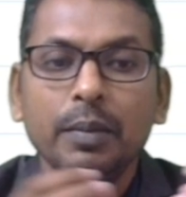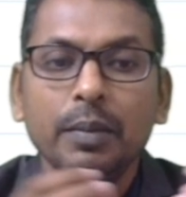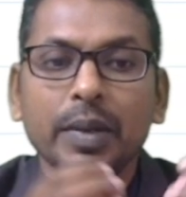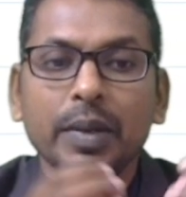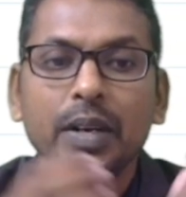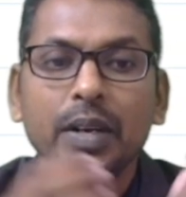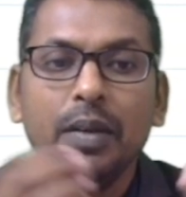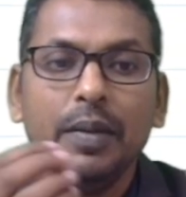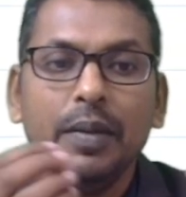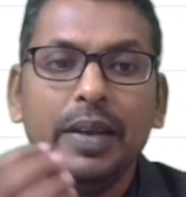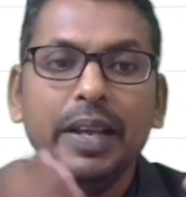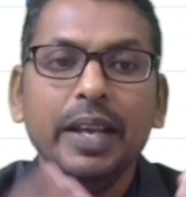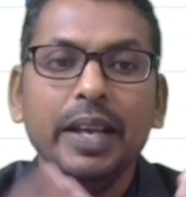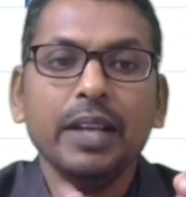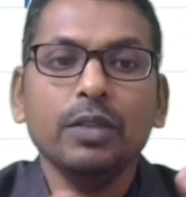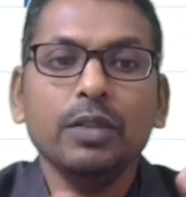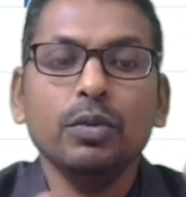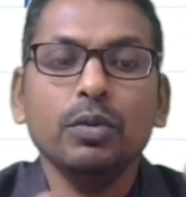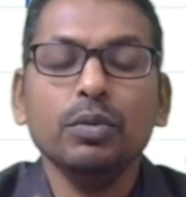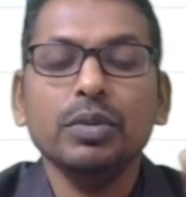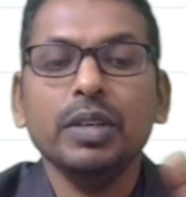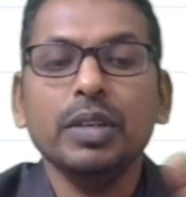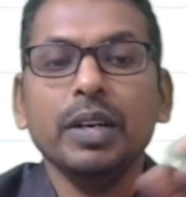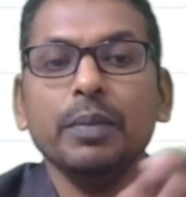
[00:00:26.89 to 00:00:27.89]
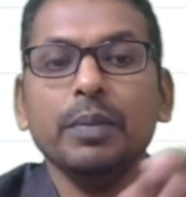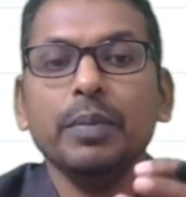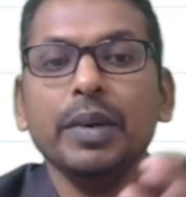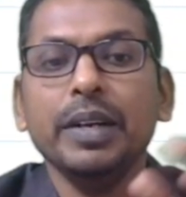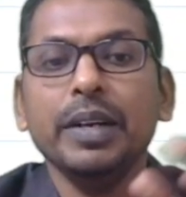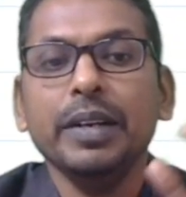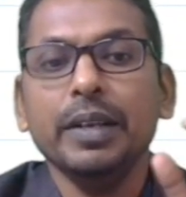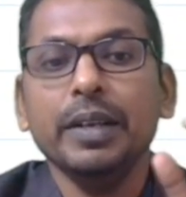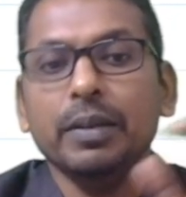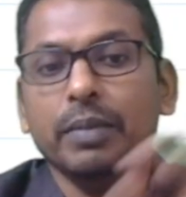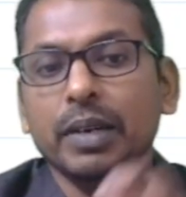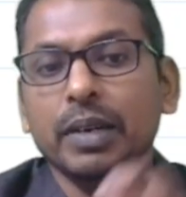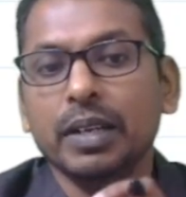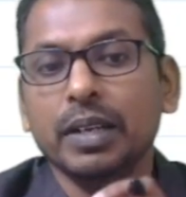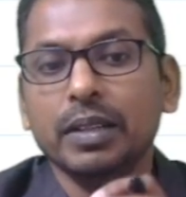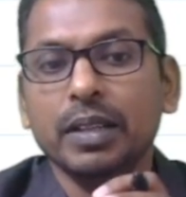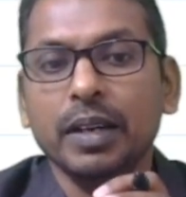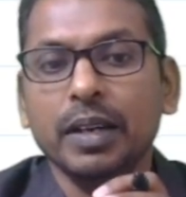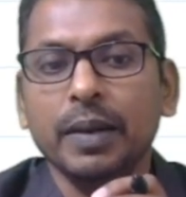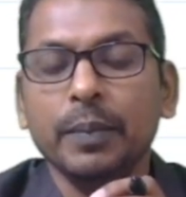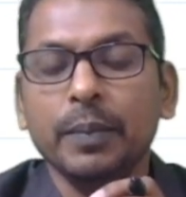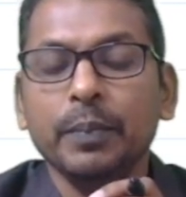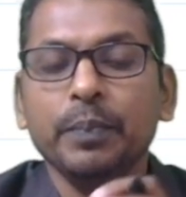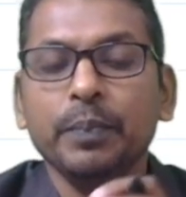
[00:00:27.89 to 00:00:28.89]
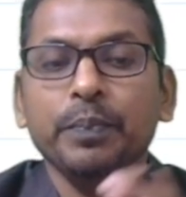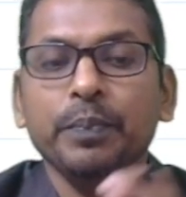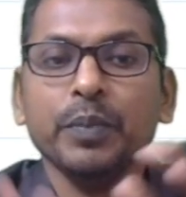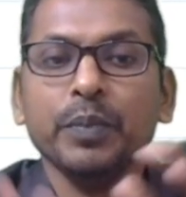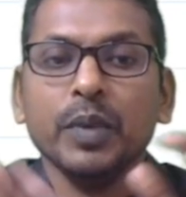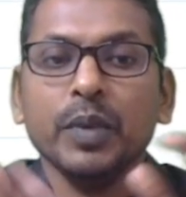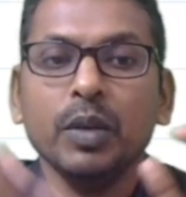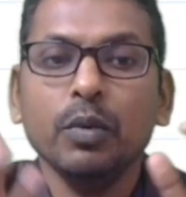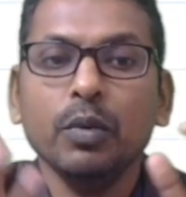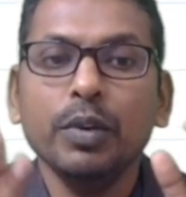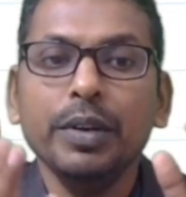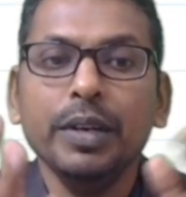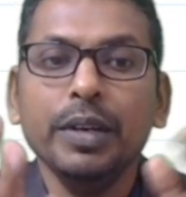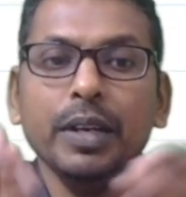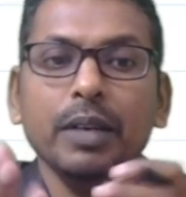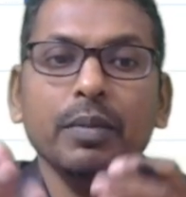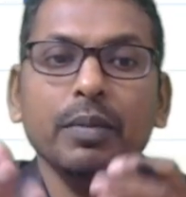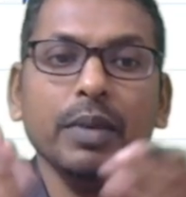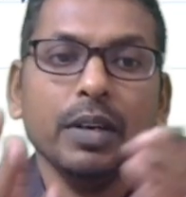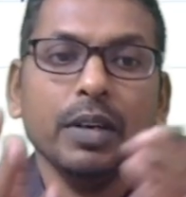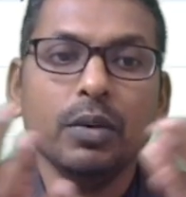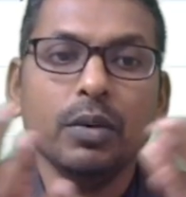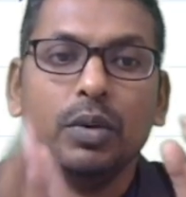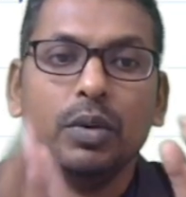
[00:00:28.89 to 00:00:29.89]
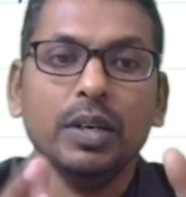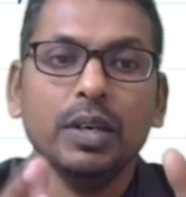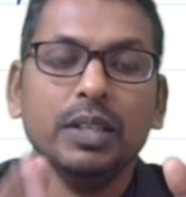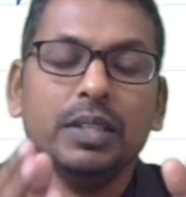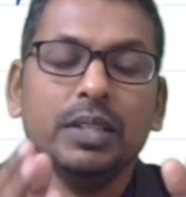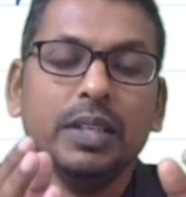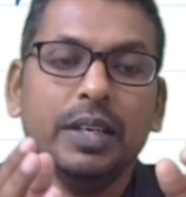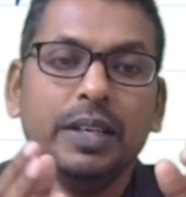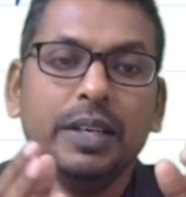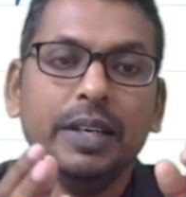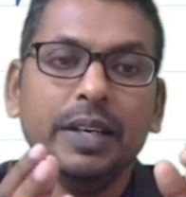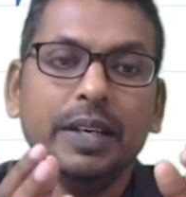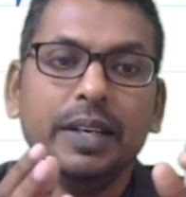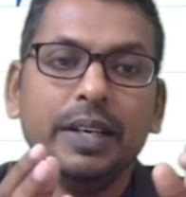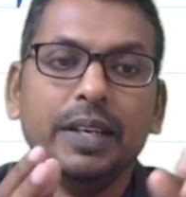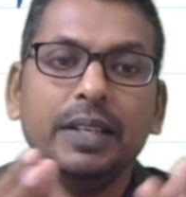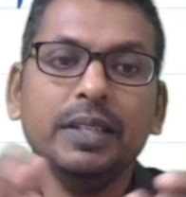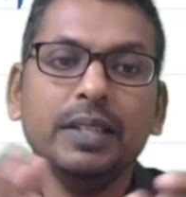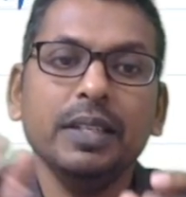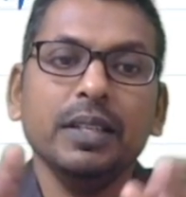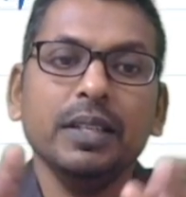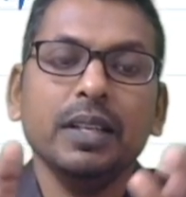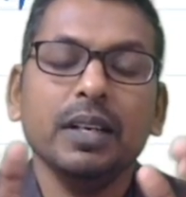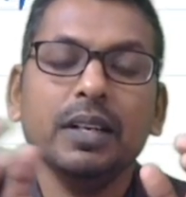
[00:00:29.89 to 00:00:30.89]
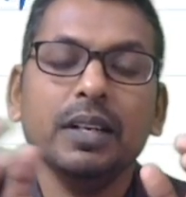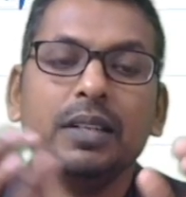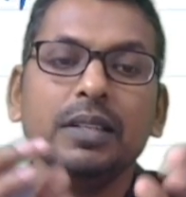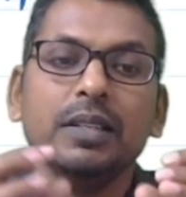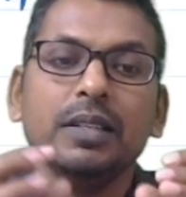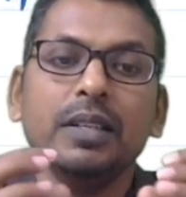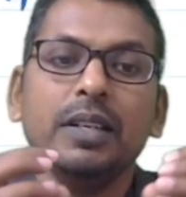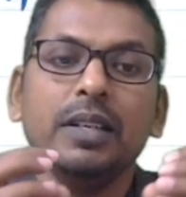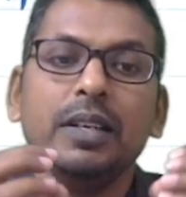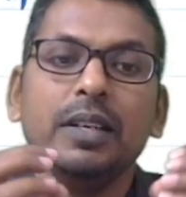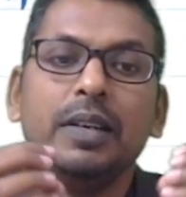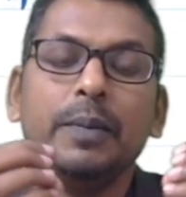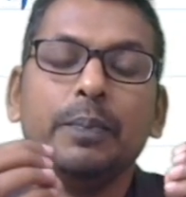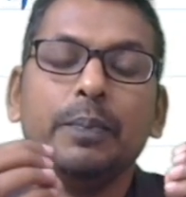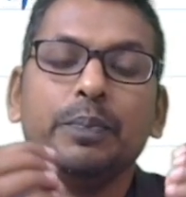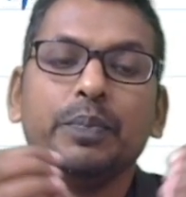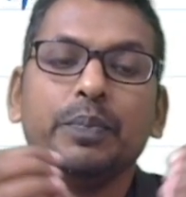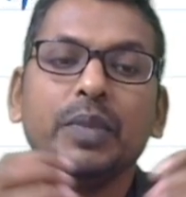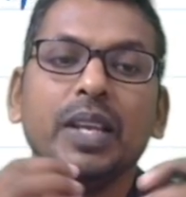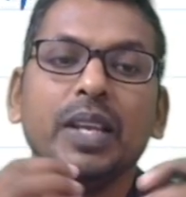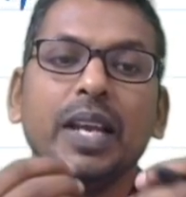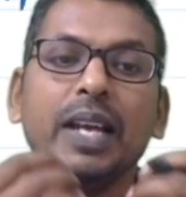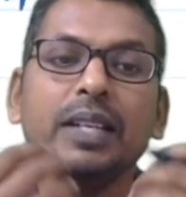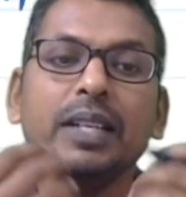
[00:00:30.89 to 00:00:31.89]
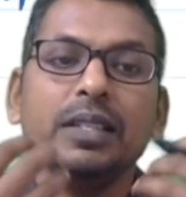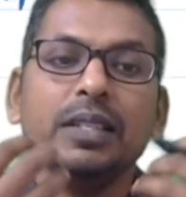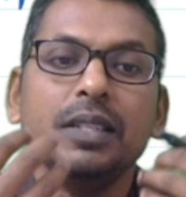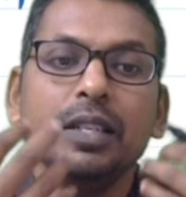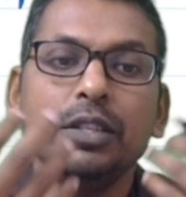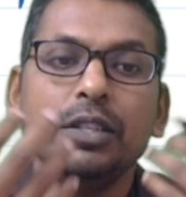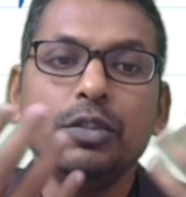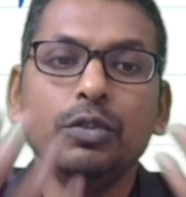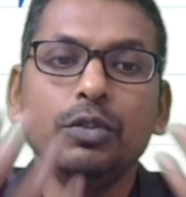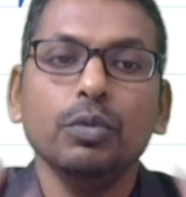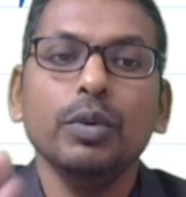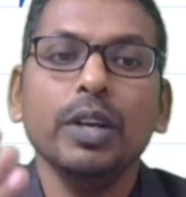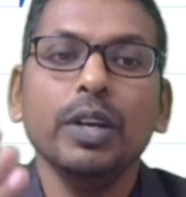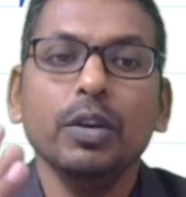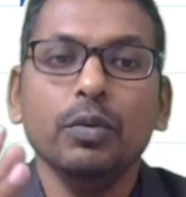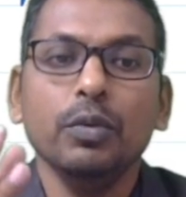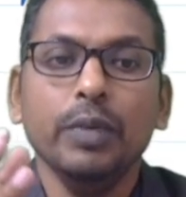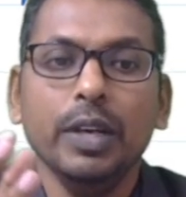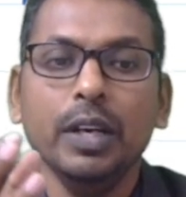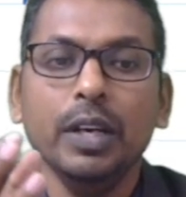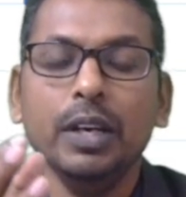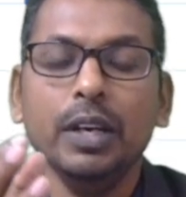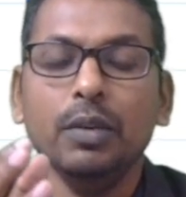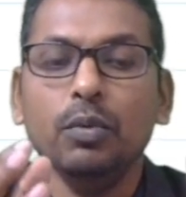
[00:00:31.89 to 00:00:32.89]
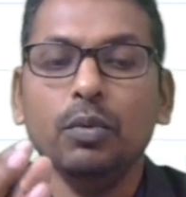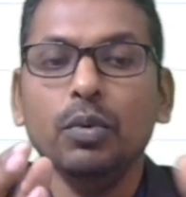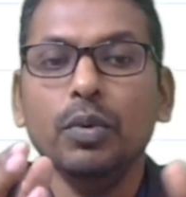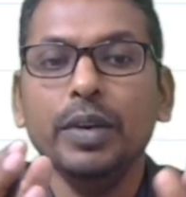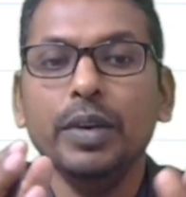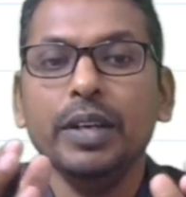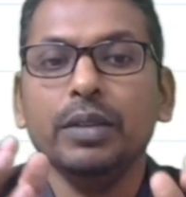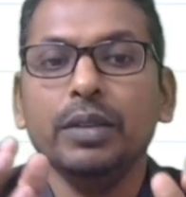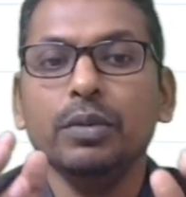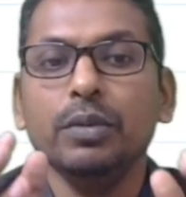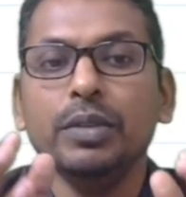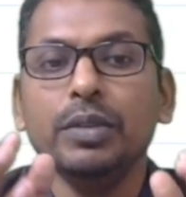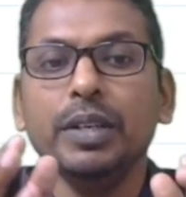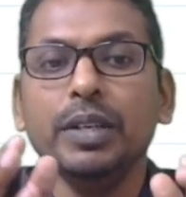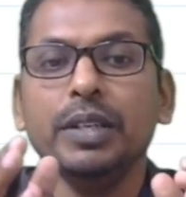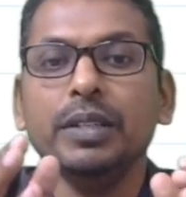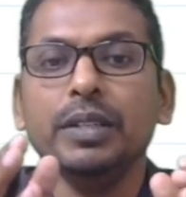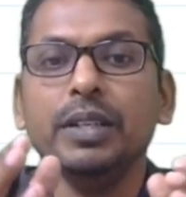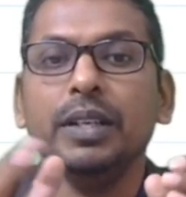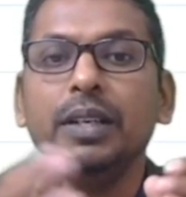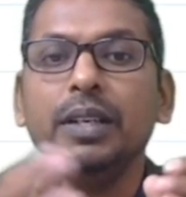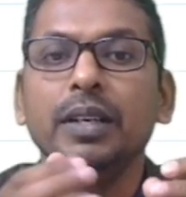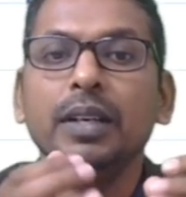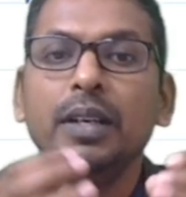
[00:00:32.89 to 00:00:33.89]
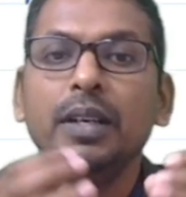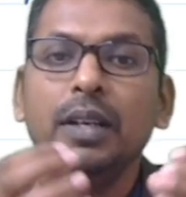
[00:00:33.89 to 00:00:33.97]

मतलब एक दूसरे पर निर्भरता कि वो निर्भर होना चाहिए किसी तरह से कैसे जुड़े हुए हैं वो एक दूसरे से